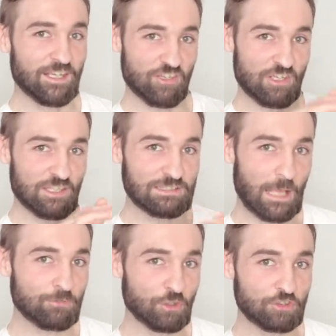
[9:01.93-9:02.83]
Jeżeli
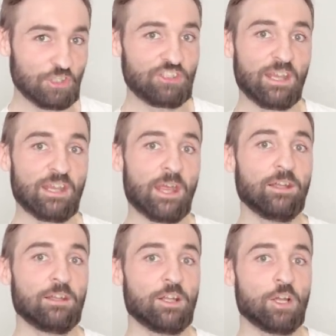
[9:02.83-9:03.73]
tam coś się dzieje,
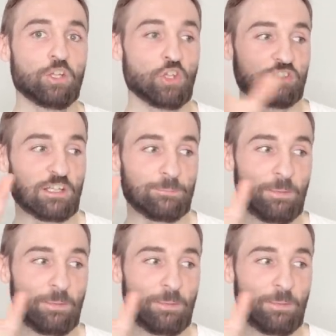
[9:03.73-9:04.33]
to jeżeli